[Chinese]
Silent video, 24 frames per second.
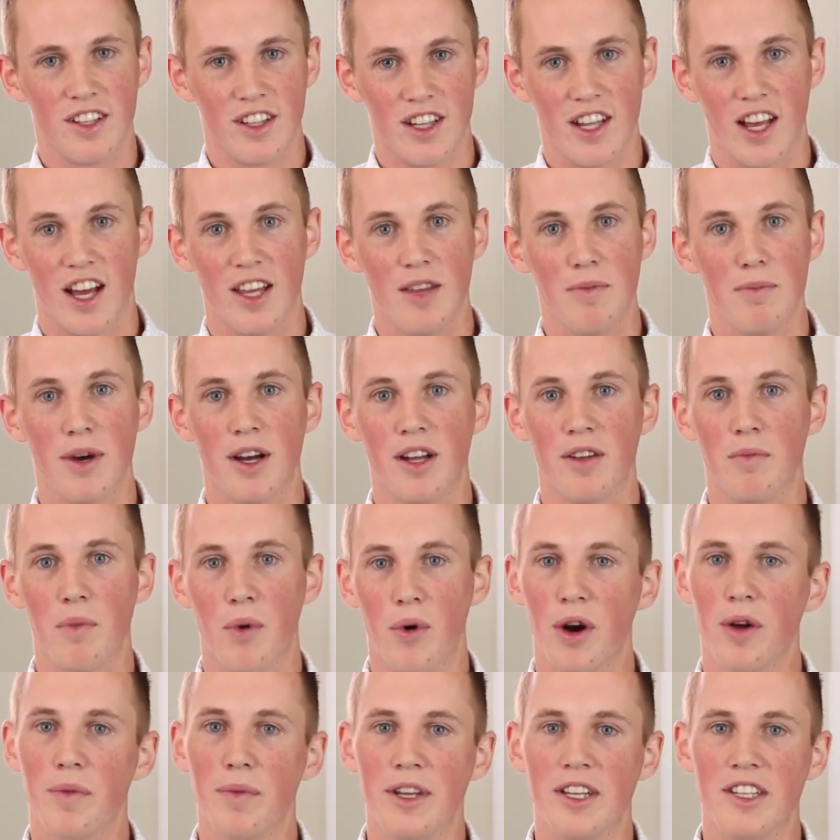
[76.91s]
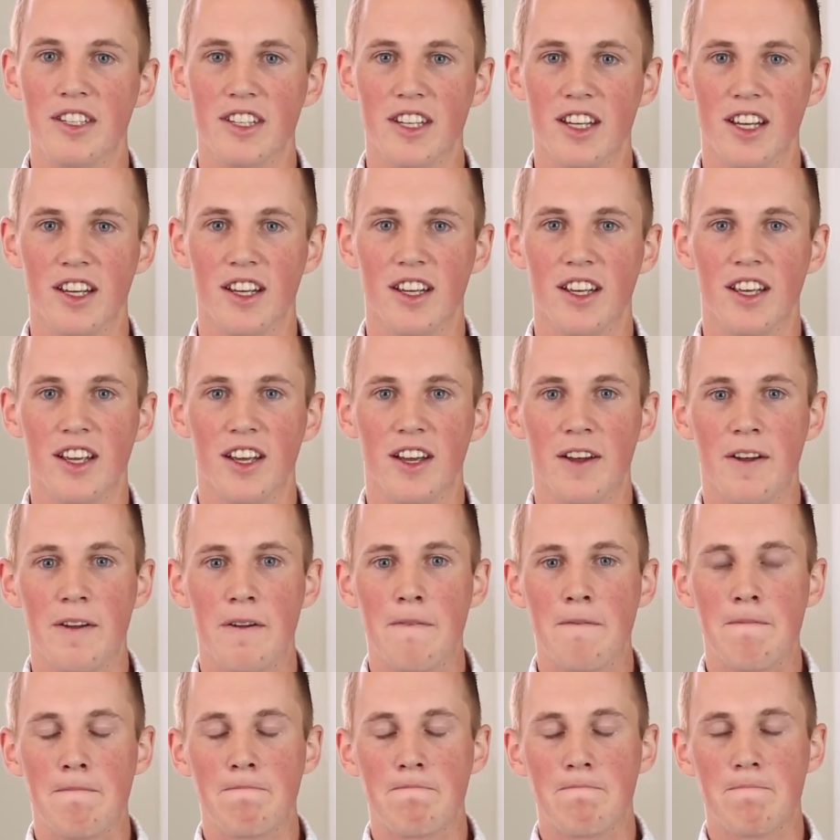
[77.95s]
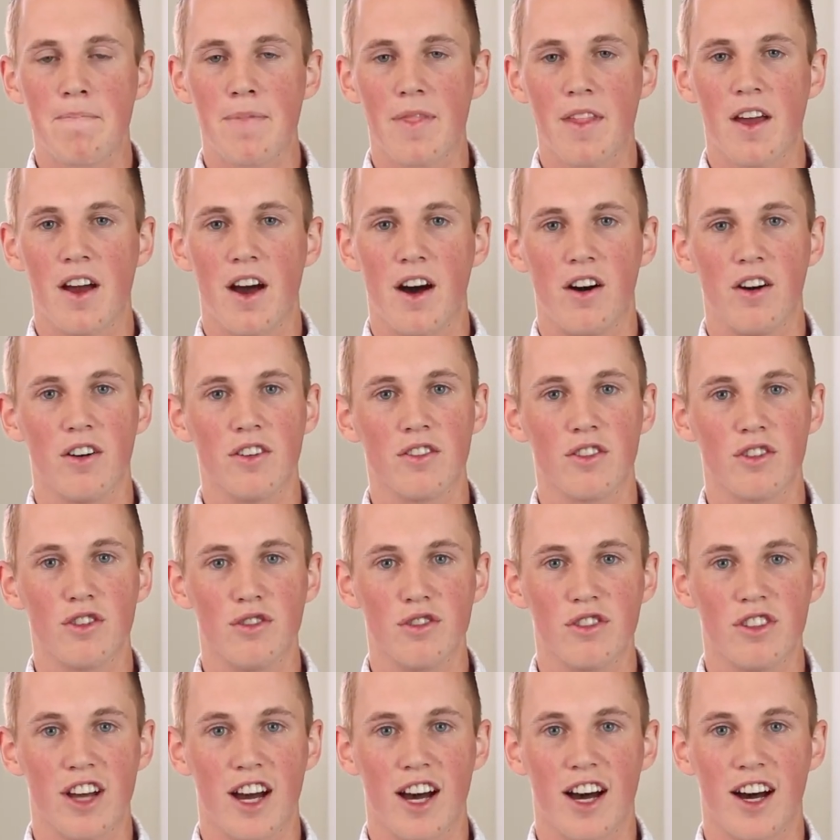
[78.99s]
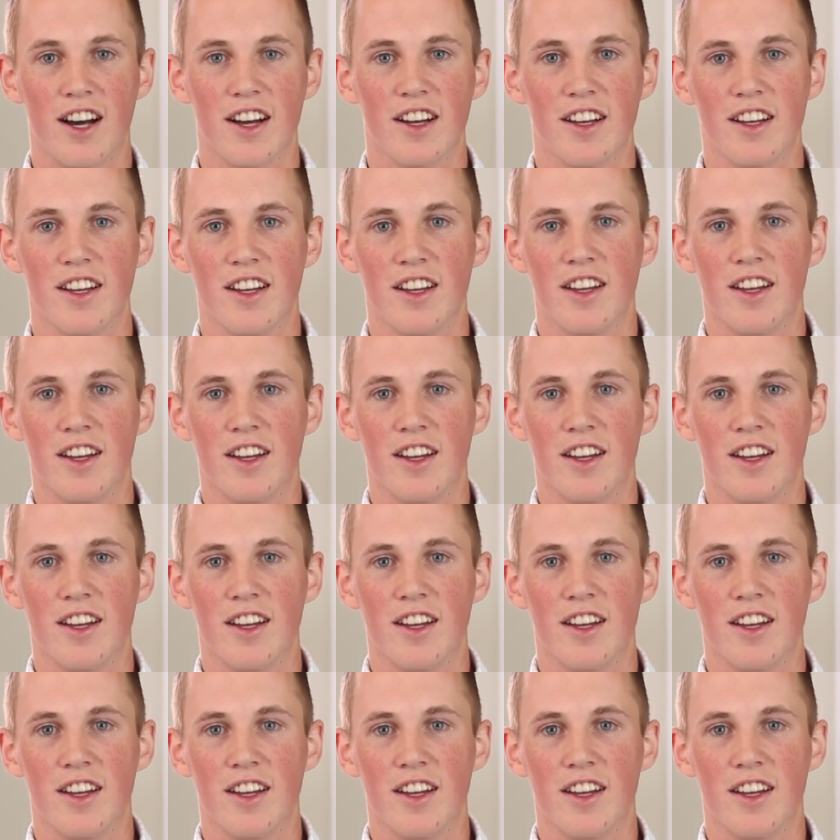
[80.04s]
拿一本《摩尔门经》，然后读它，